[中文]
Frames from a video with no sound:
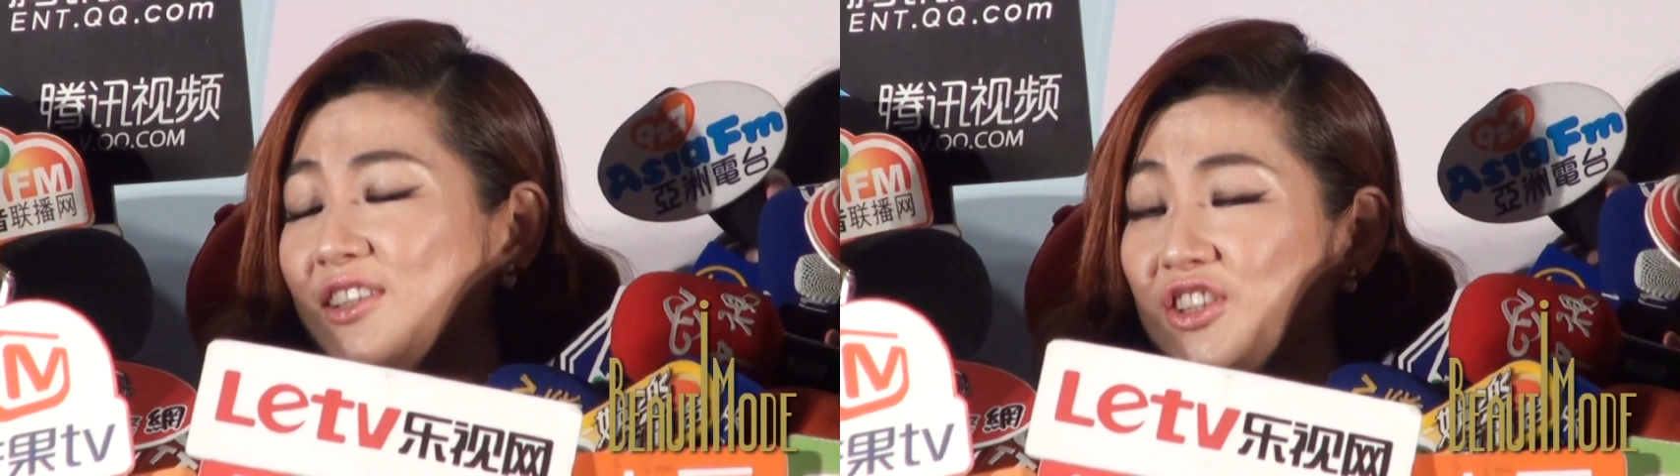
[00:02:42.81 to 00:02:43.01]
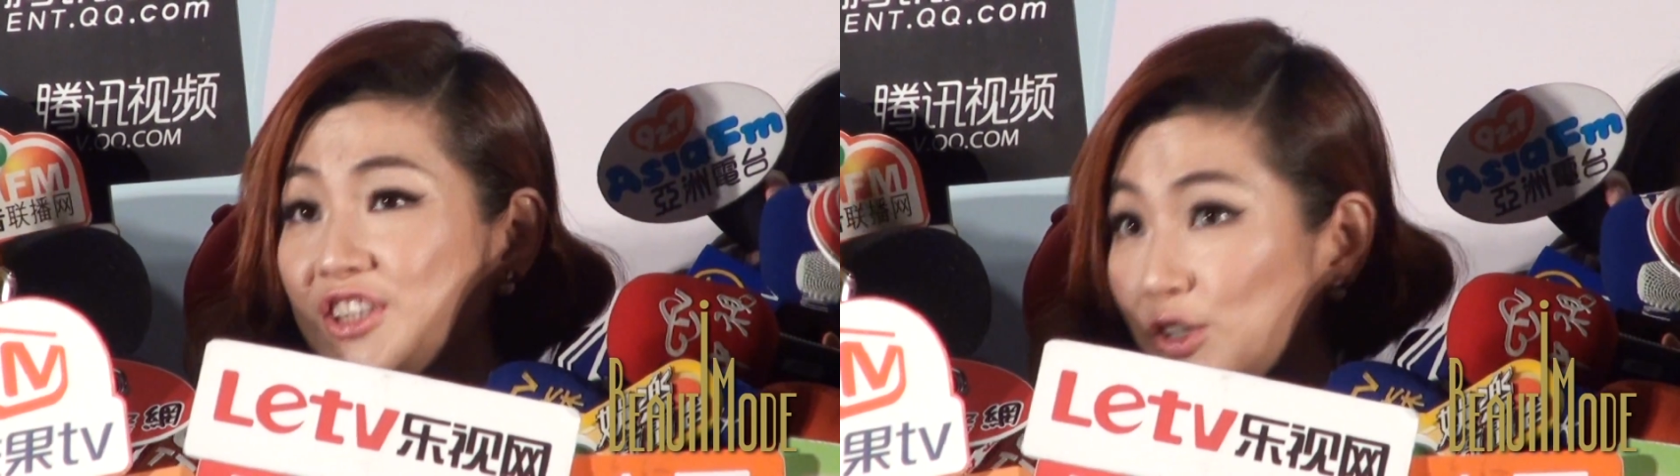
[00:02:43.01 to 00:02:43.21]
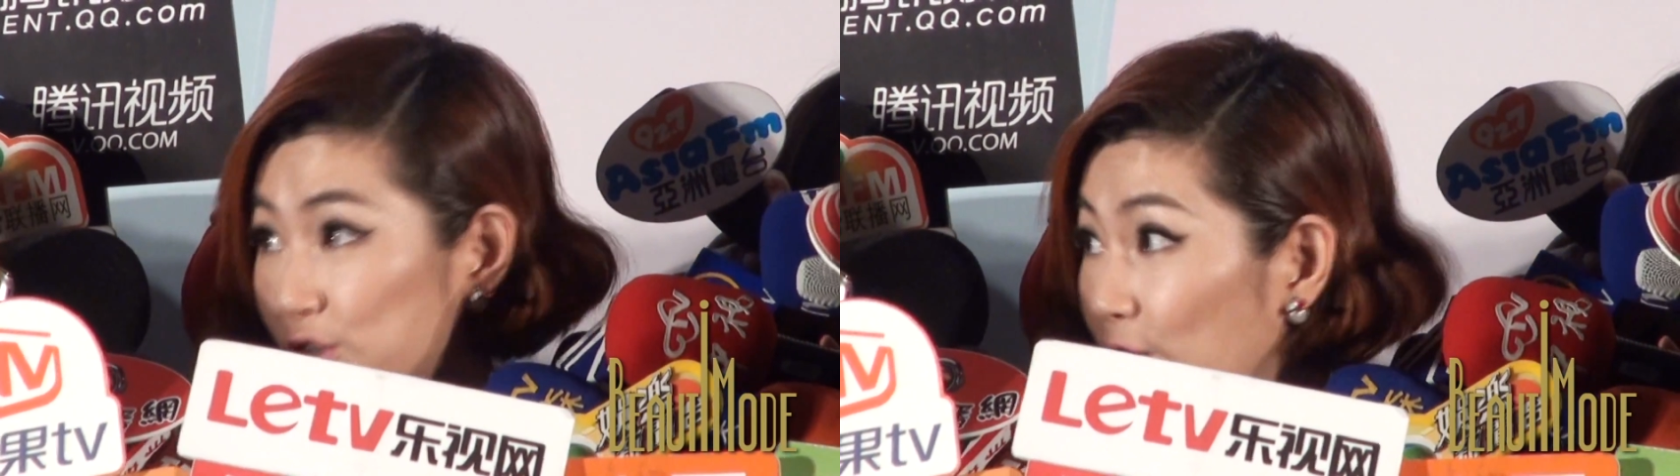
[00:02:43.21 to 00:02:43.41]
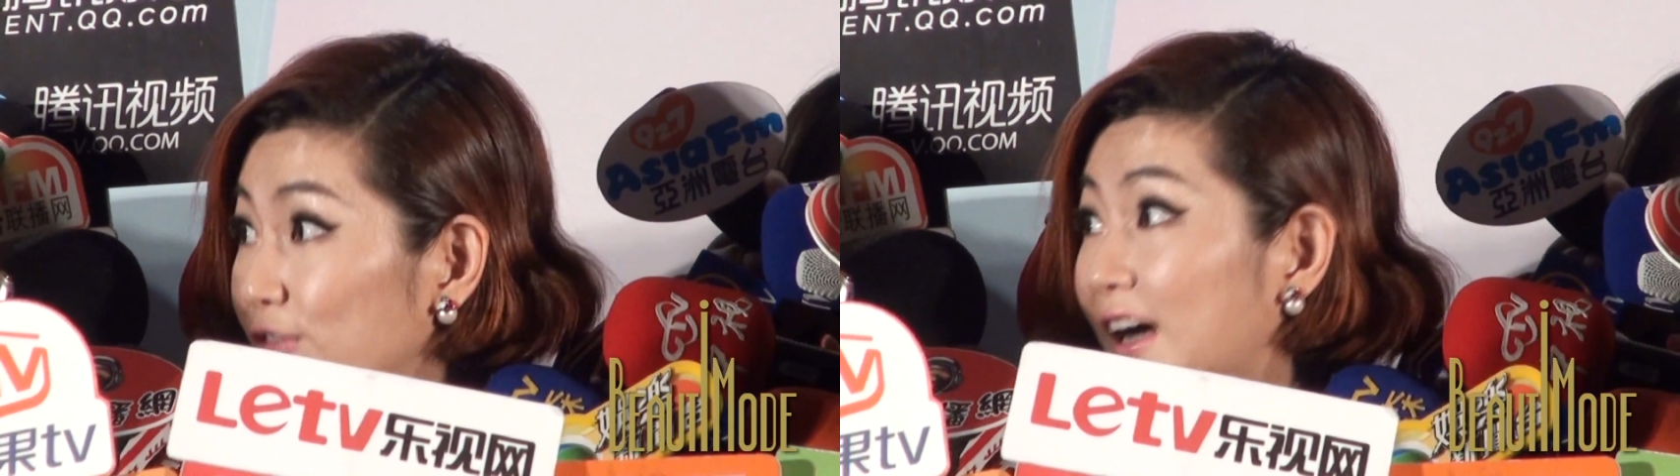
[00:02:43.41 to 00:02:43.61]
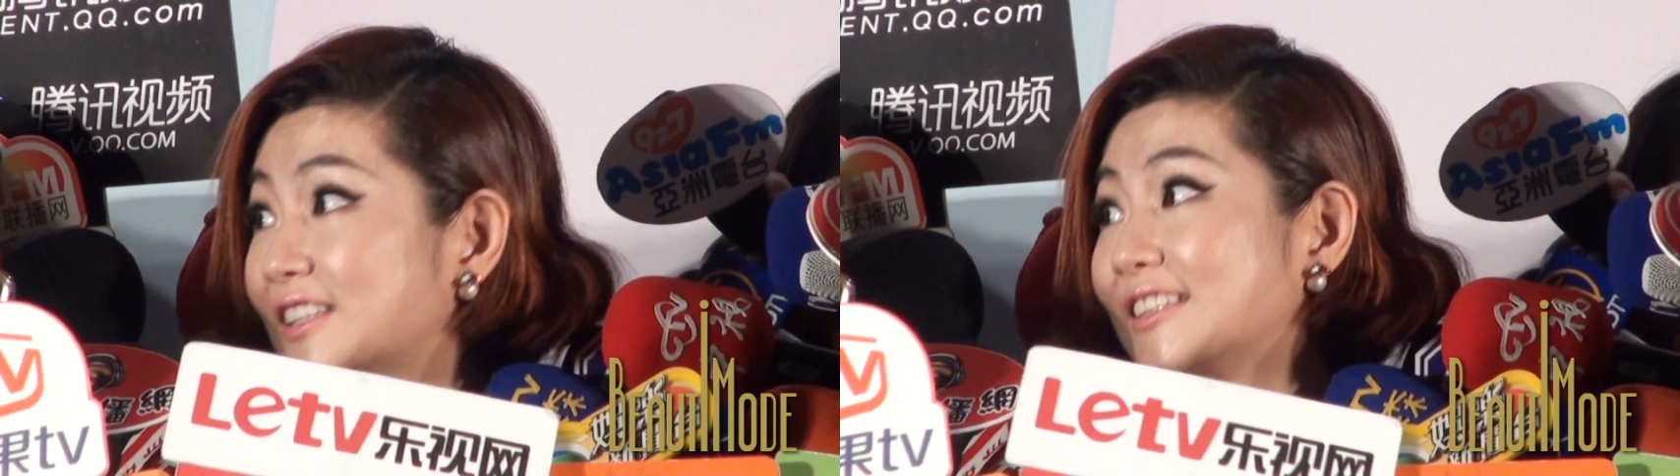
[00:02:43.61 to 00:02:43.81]
是小时候
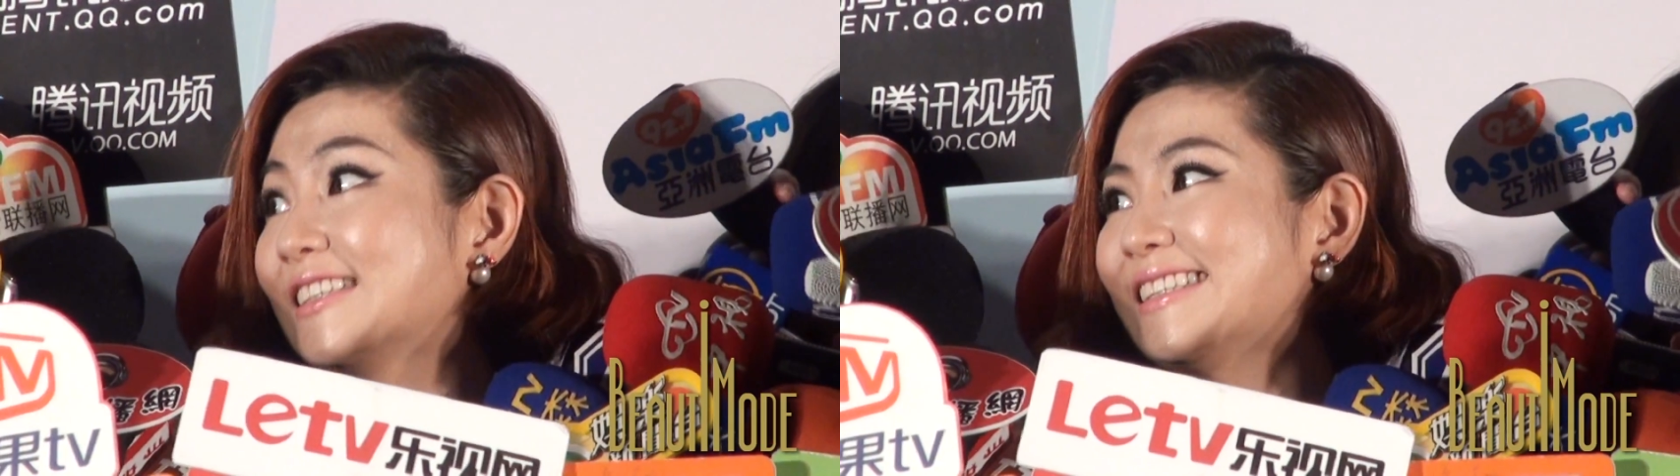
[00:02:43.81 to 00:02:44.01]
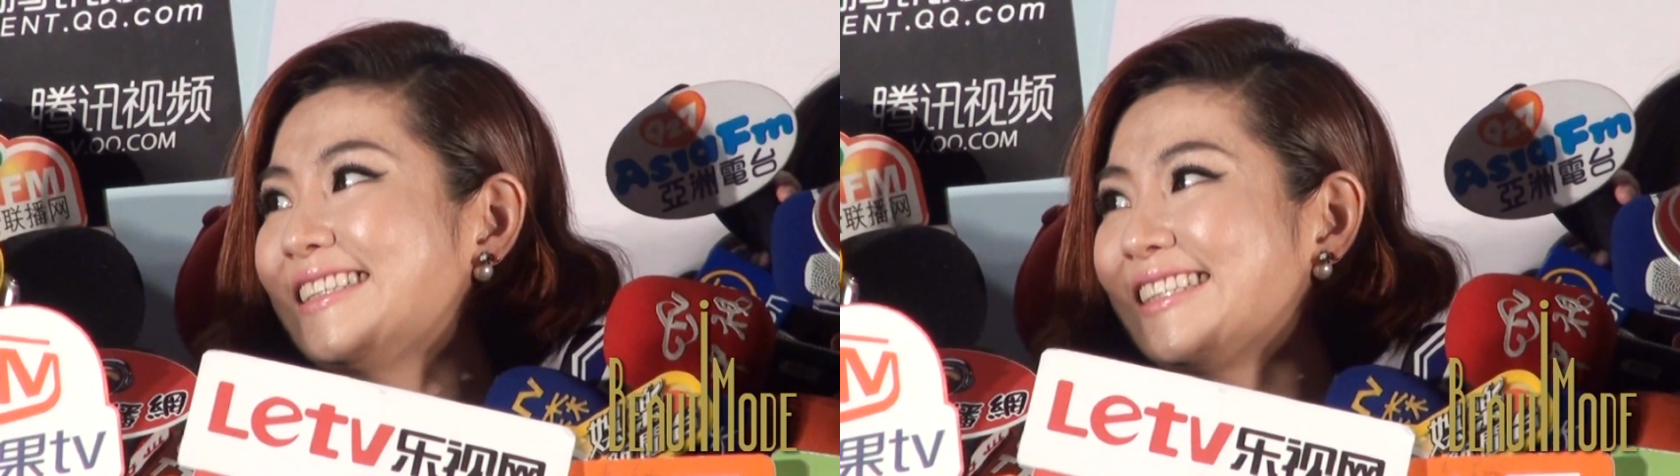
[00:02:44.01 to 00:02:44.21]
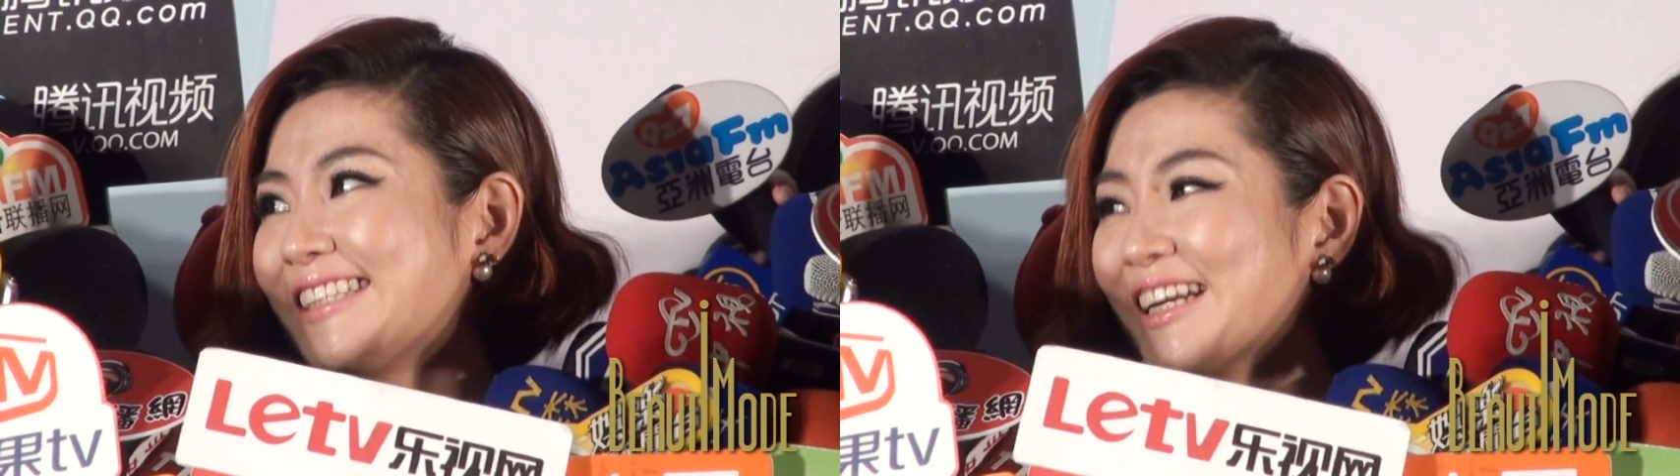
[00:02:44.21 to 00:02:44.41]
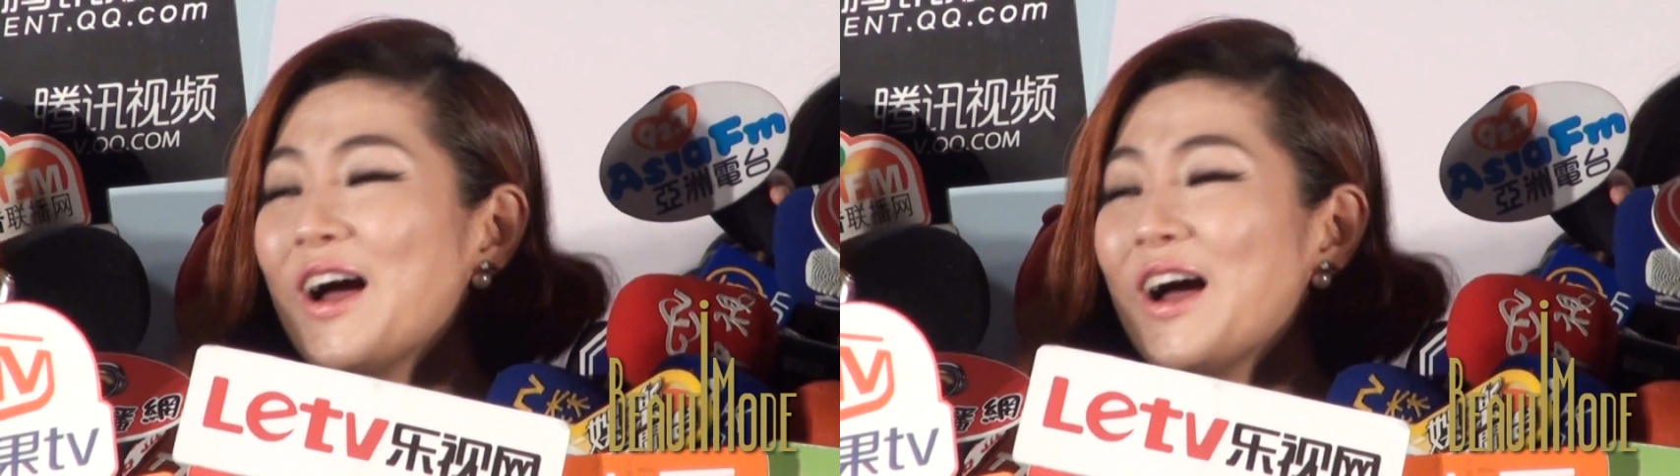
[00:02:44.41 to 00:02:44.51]
发生的事情。